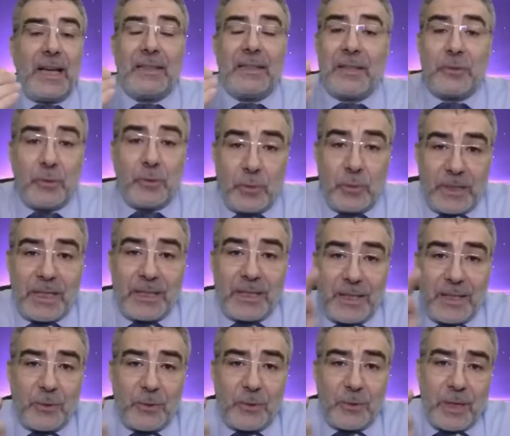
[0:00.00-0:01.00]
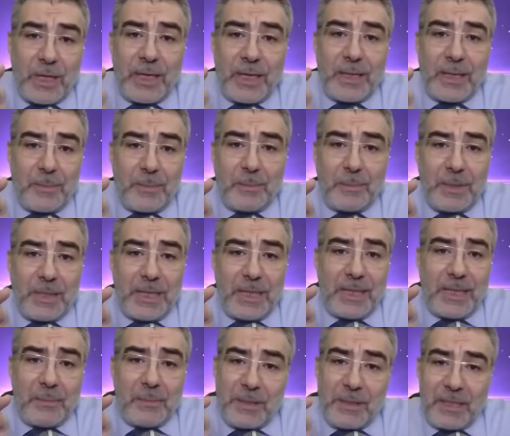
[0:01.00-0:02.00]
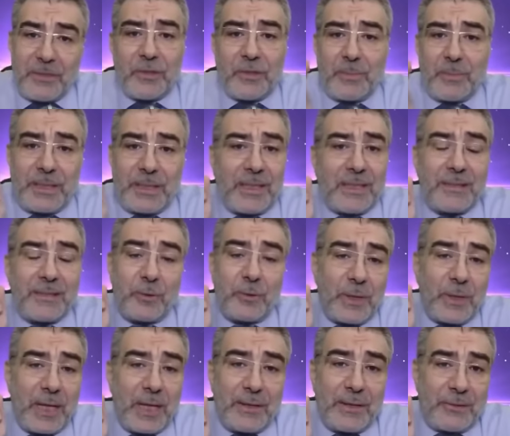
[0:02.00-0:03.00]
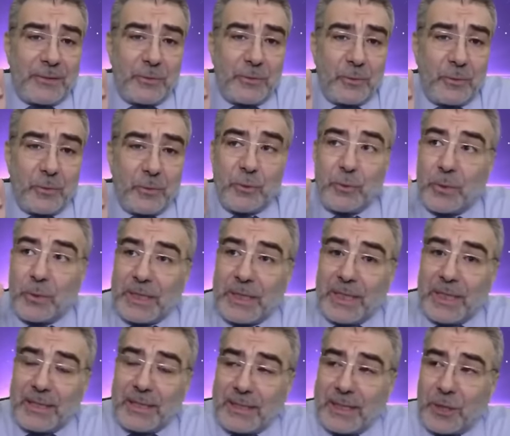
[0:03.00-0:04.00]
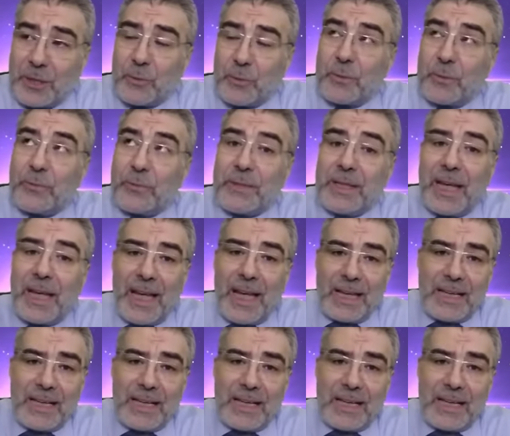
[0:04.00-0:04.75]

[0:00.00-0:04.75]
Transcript: أنت تريد أن تكون قريبا من النبي يجب أن تسلك هذا السلوك تريد أن تكون في